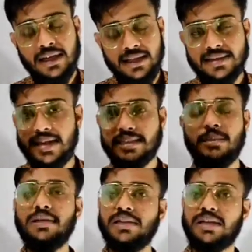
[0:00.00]
इस लेक्चर
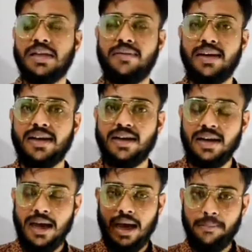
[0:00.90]
में सीखने वाले हैं
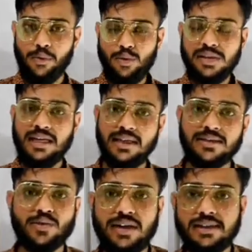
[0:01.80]
आप भूल जाइए
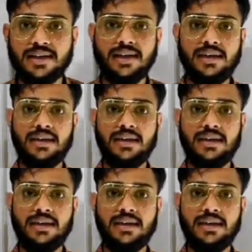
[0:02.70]
स्टूडेंट्स की